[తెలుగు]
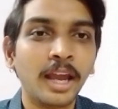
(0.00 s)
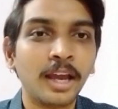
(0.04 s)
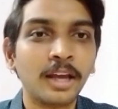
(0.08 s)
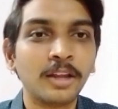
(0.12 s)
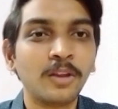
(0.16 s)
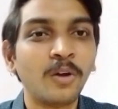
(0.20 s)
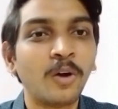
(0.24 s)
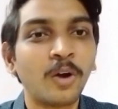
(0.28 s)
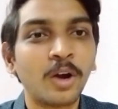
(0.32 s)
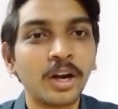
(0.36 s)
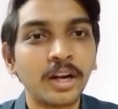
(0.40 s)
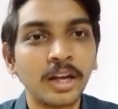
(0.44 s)

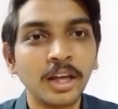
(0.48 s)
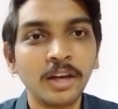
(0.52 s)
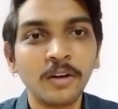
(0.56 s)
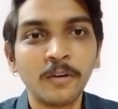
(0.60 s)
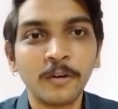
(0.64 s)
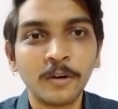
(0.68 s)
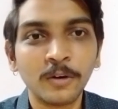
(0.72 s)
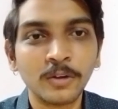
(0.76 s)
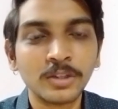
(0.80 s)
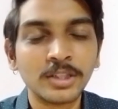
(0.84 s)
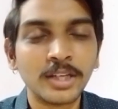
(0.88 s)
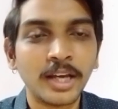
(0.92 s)
ఏదో ఒకటి
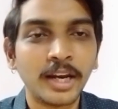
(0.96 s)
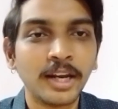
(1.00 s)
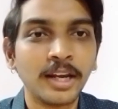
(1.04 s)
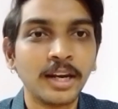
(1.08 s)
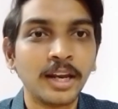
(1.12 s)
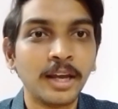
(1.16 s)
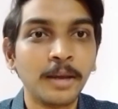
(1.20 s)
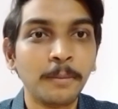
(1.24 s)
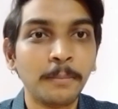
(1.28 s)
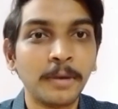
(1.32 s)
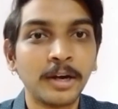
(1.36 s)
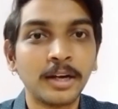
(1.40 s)
రెండు
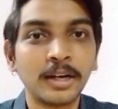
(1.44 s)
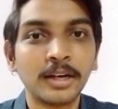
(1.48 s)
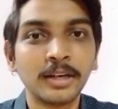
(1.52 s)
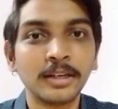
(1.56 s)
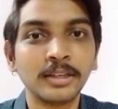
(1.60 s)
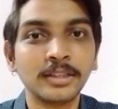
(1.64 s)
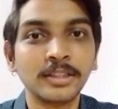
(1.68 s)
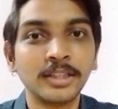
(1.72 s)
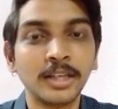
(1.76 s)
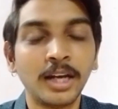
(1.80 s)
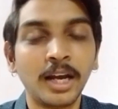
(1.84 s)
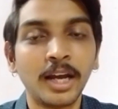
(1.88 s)
జరిగినాయి బట్
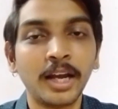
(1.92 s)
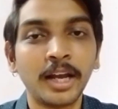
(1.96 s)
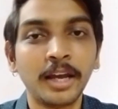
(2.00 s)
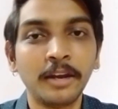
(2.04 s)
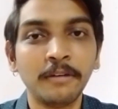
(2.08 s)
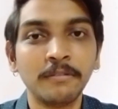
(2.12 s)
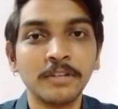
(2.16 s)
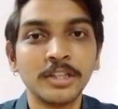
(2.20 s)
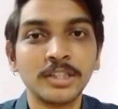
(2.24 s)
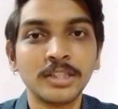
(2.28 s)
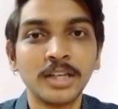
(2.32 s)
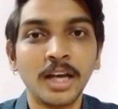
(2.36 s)

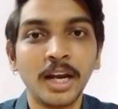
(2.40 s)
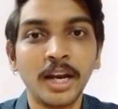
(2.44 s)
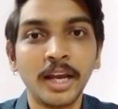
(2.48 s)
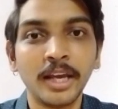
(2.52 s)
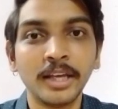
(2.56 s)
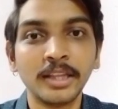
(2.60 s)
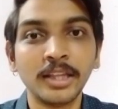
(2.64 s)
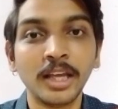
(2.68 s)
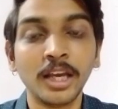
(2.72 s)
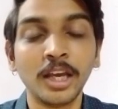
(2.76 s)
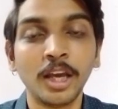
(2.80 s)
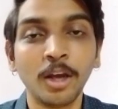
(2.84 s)
చిరాకైన విషయాలు
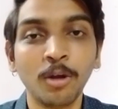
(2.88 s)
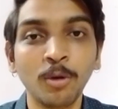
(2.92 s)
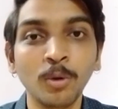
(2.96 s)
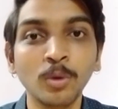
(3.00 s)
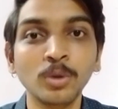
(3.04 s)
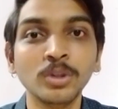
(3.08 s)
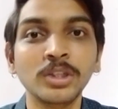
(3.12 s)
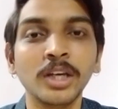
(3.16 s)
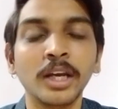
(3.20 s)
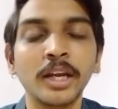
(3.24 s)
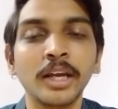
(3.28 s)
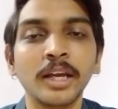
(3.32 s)
అయితే
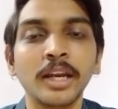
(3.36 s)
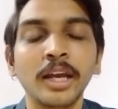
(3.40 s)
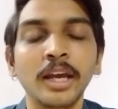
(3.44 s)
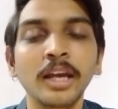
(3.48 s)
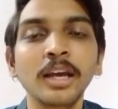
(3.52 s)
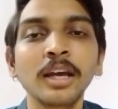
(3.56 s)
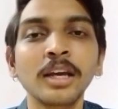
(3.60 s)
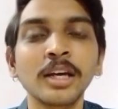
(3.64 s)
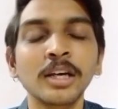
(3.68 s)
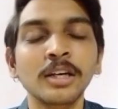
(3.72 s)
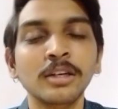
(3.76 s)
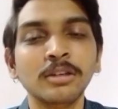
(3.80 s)
ఎక్కువ
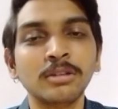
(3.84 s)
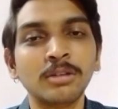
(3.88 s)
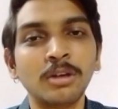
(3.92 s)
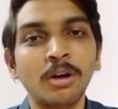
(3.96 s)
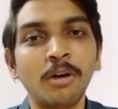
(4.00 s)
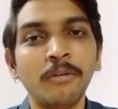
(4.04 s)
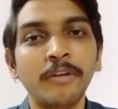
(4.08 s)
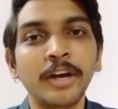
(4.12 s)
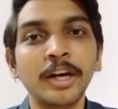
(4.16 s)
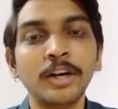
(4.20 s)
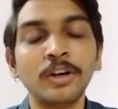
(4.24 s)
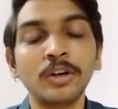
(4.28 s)
జరిగినాయి సో
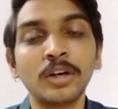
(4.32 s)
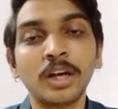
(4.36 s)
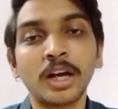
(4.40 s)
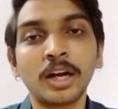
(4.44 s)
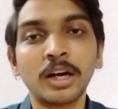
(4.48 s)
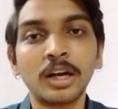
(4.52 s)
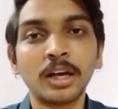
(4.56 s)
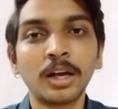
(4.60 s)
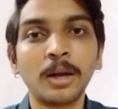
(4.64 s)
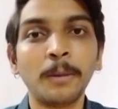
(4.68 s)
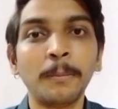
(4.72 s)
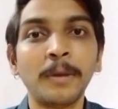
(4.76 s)
అవేంటో
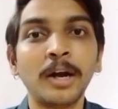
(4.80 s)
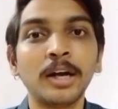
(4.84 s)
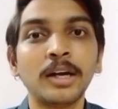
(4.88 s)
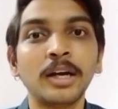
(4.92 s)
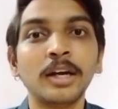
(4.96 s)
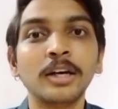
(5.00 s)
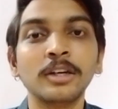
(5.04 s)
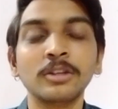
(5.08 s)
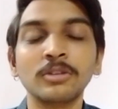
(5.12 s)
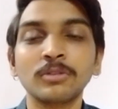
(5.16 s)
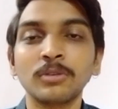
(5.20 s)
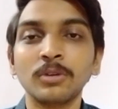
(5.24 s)
టకటక
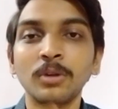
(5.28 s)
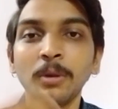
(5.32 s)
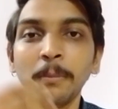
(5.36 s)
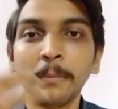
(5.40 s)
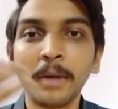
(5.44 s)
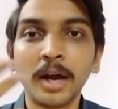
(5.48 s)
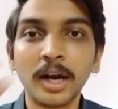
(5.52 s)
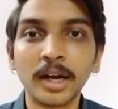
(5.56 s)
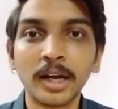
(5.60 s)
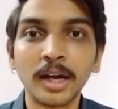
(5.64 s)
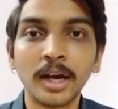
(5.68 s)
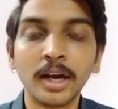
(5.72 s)
మాట్లాడేసుకుందాం
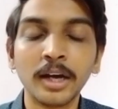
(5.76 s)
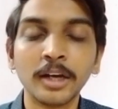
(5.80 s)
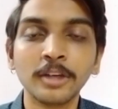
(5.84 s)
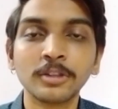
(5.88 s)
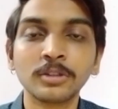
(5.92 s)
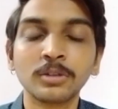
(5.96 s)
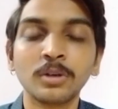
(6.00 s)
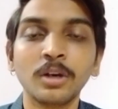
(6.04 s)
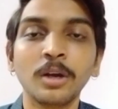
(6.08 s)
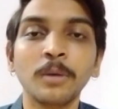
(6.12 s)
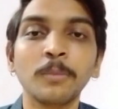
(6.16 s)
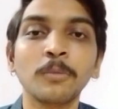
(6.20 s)

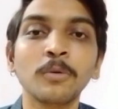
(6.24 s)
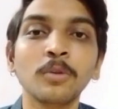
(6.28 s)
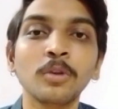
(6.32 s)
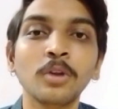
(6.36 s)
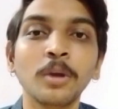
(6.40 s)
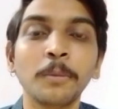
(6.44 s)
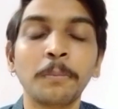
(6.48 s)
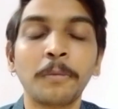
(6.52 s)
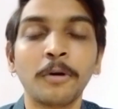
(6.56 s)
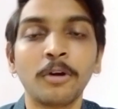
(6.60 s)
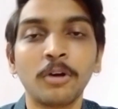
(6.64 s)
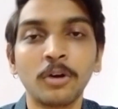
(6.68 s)
మాట్లాడేసుకునే
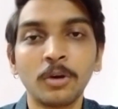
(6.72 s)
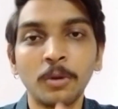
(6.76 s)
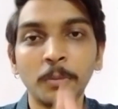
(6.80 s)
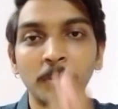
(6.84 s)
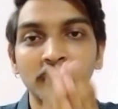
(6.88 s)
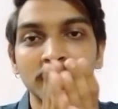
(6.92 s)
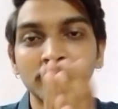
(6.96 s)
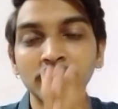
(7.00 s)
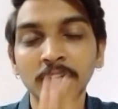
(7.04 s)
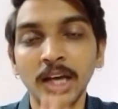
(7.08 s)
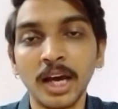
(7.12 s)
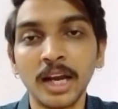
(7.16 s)
ముందు ఇప్పటివరకు
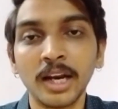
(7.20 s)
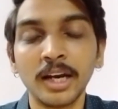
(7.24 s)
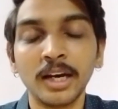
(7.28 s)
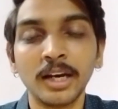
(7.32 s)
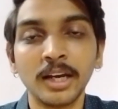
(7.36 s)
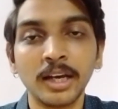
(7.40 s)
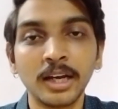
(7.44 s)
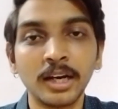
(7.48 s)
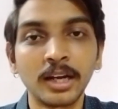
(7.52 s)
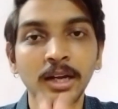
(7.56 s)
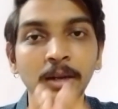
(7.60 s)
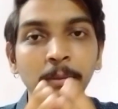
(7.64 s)
మన
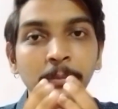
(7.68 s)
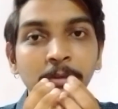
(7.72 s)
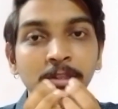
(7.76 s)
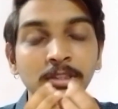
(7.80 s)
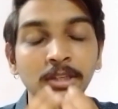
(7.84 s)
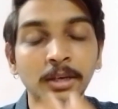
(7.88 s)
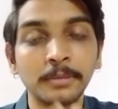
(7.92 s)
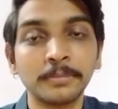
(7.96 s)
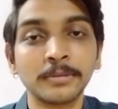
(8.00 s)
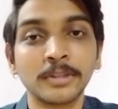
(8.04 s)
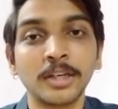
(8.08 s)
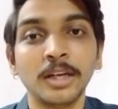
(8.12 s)
ఛానల్ని కనుక మీరు
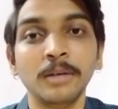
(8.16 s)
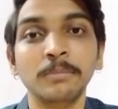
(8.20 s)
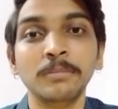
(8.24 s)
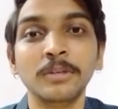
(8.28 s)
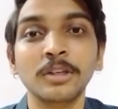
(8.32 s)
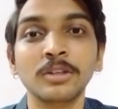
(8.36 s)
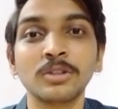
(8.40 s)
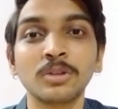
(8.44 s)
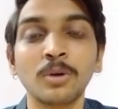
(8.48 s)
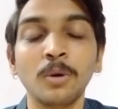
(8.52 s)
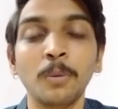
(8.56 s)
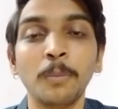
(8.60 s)
సబ్స్క్రైబ్
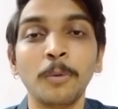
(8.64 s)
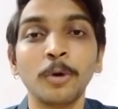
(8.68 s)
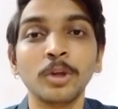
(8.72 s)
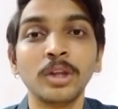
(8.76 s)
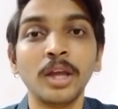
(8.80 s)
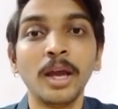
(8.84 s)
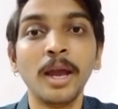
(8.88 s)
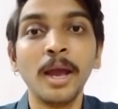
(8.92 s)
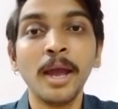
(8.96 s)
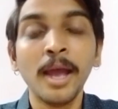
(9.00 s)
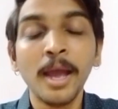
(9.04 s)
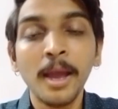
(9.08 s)

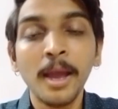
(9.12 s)
చేసుకోకపోతే